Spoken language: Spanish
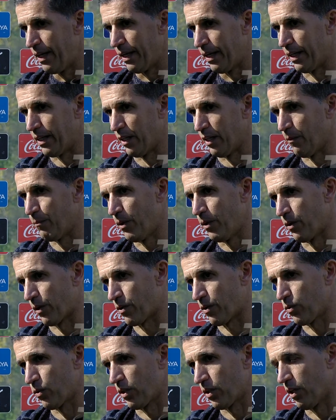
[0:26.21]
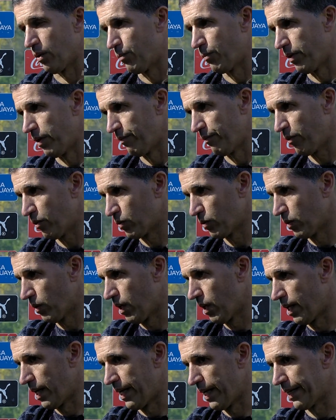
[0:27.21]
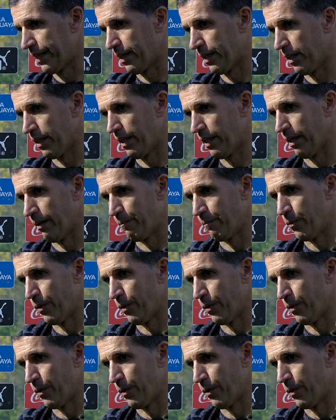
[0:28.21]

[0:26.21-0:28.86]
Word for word: Este, después los resultados pueden fluctuar, este,